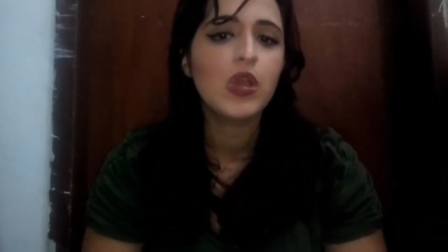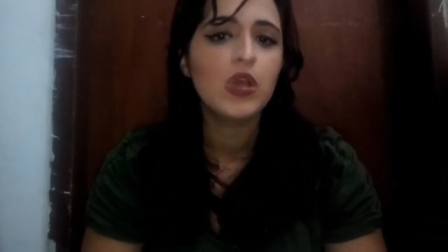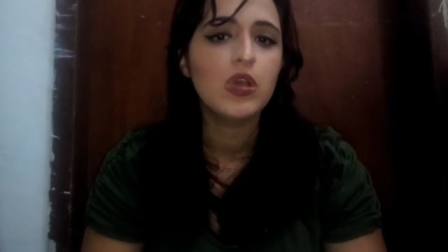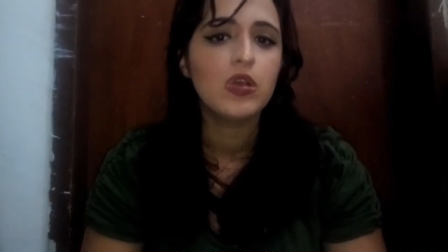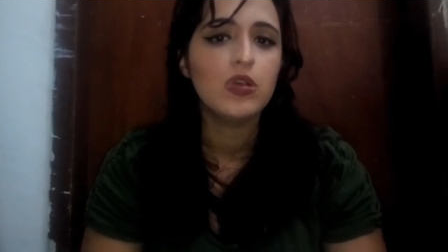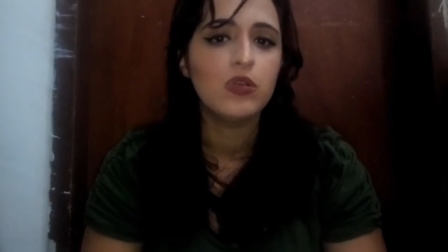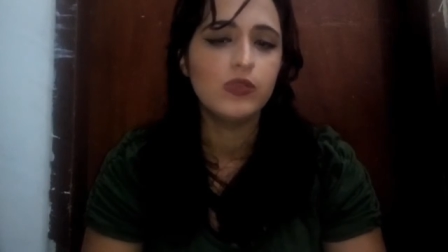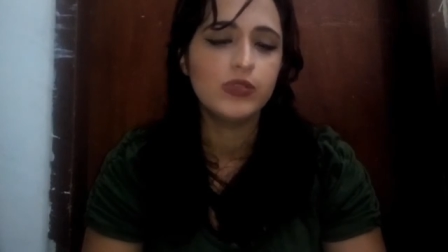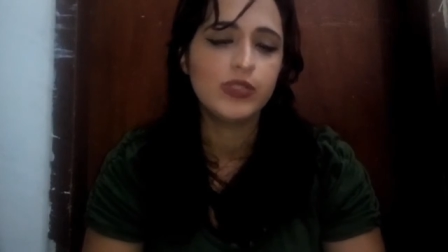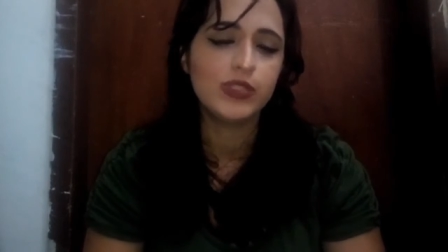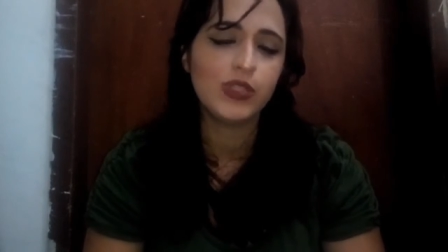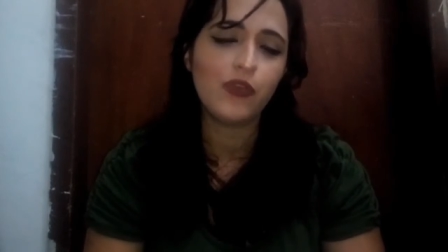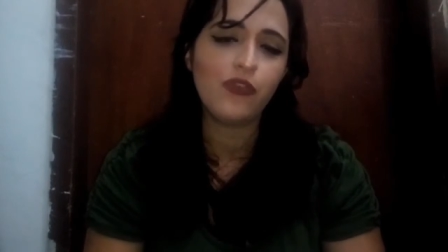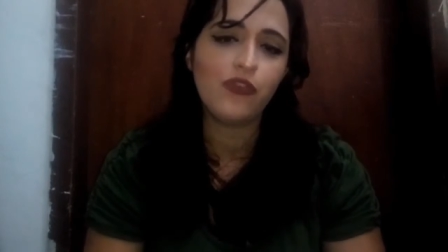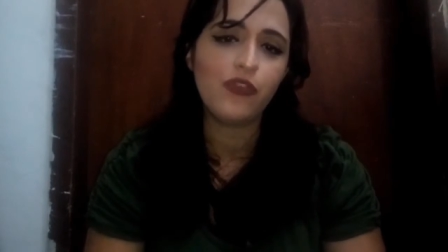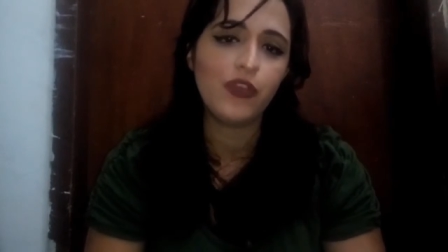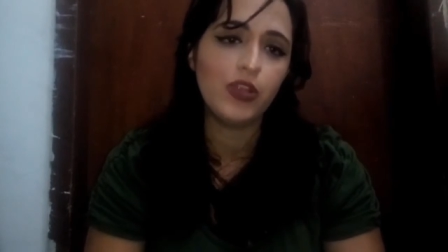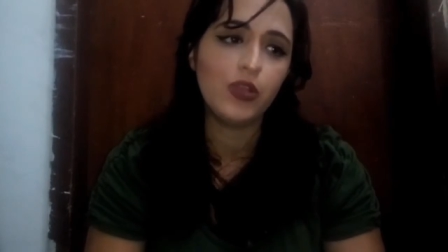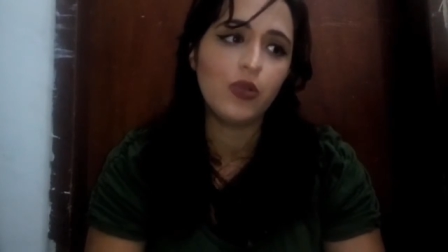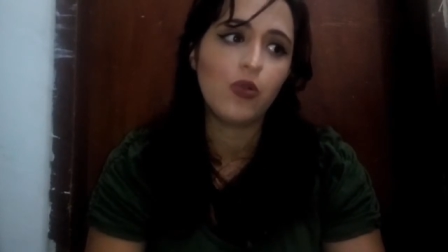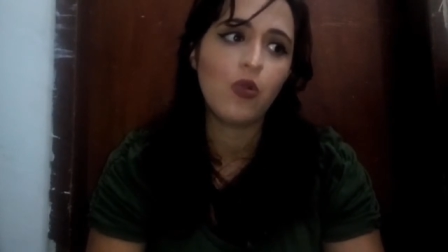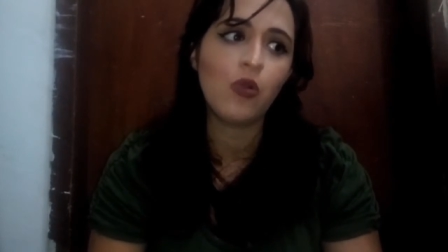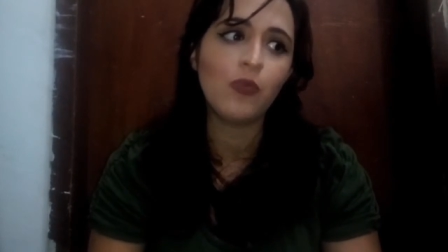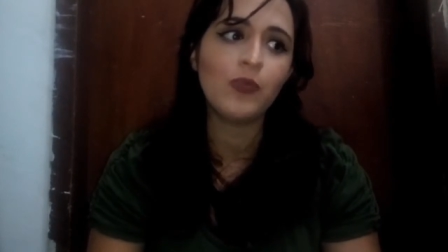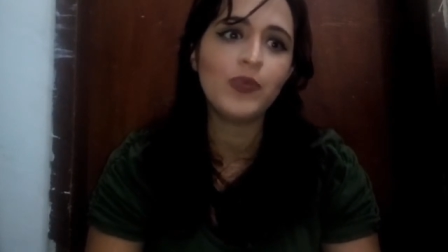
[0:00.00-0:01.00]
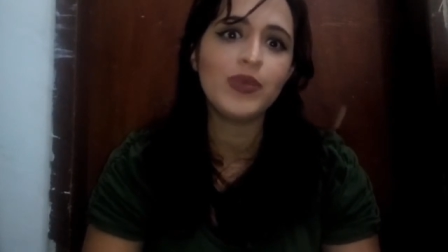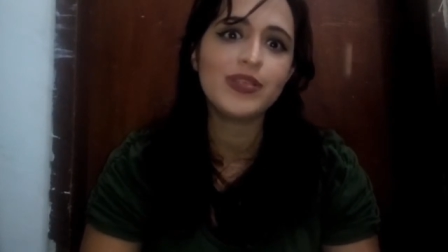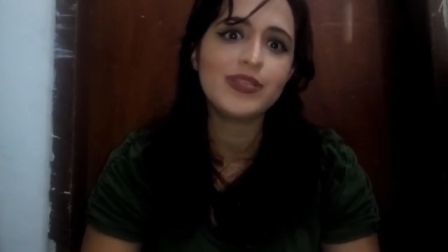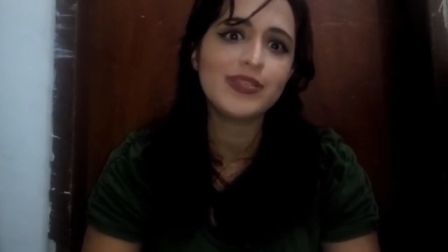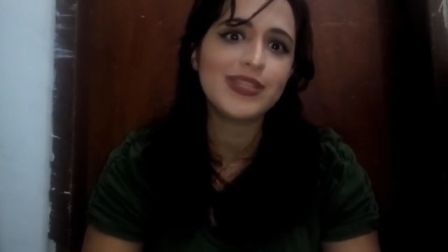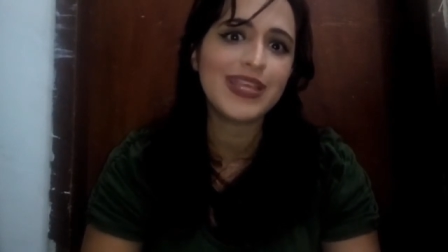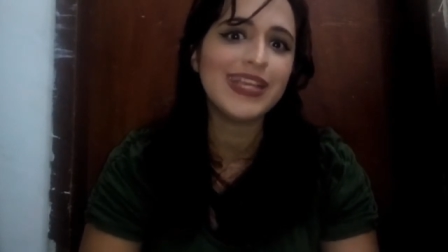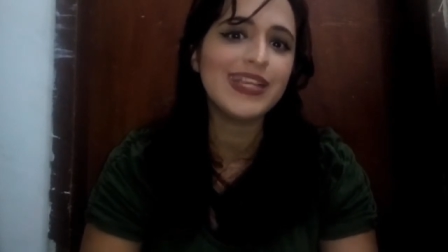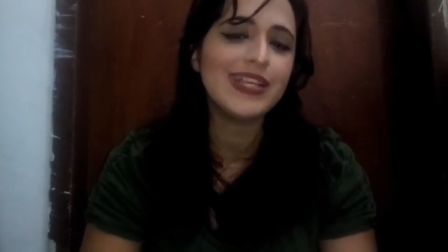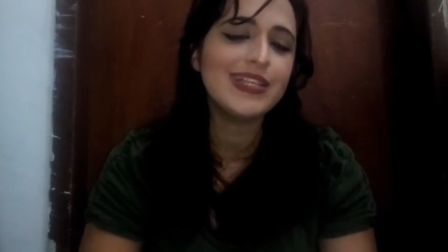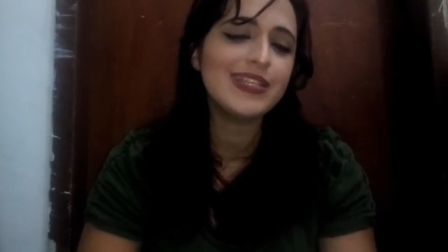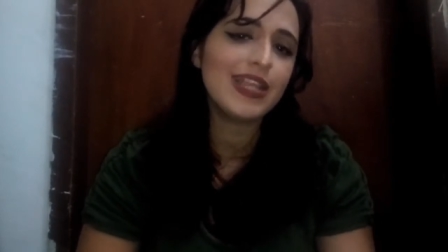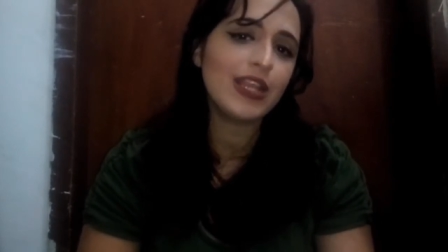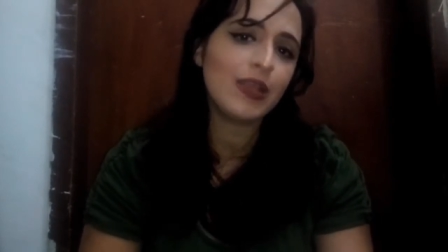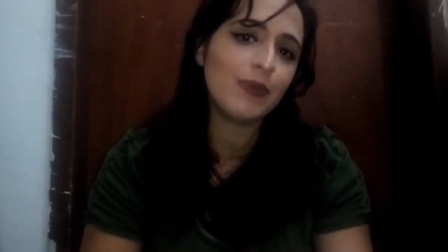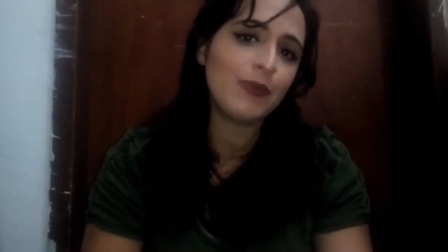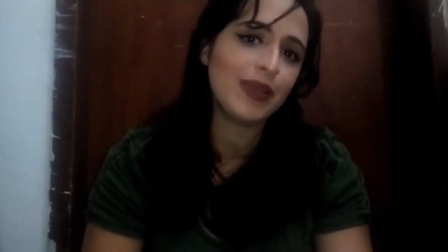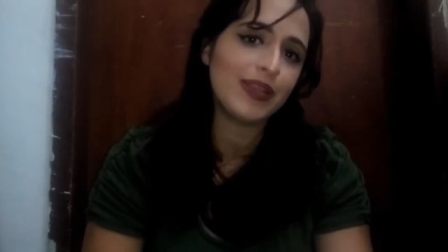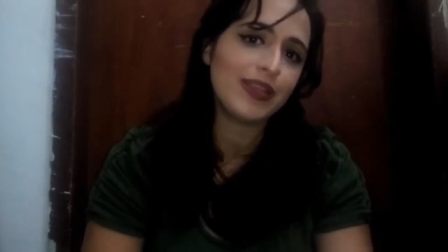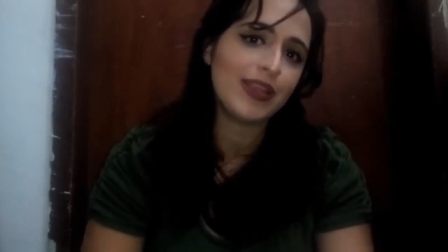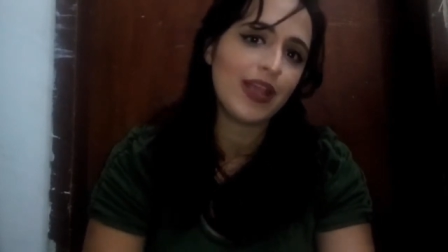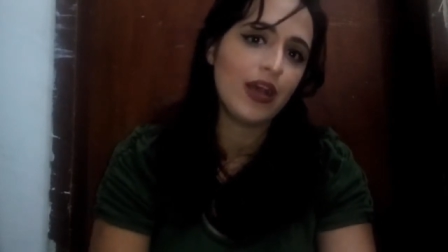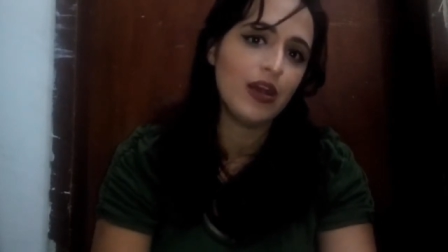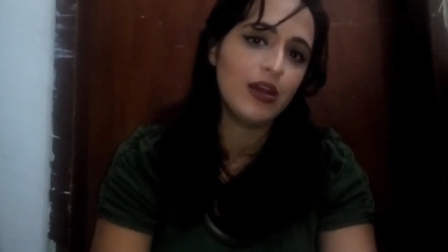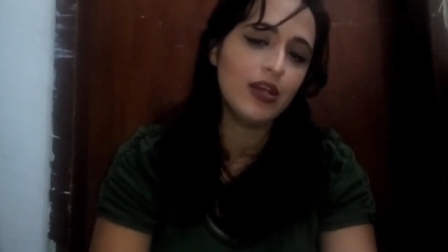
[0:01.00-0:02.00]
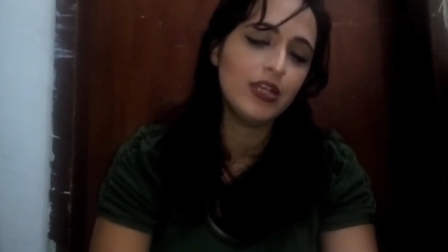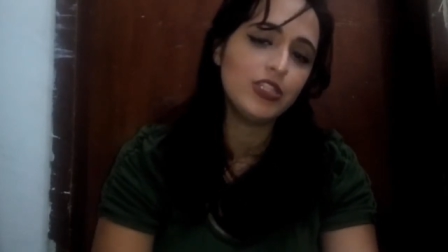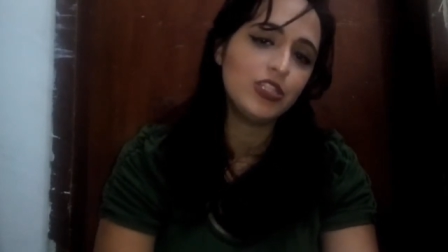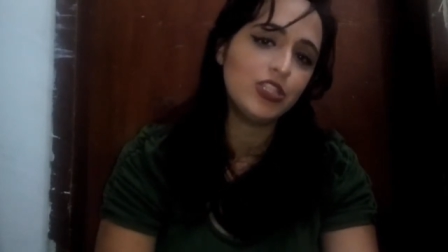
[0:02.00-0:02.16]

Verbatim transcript: o seu filho começar a se alimentar antes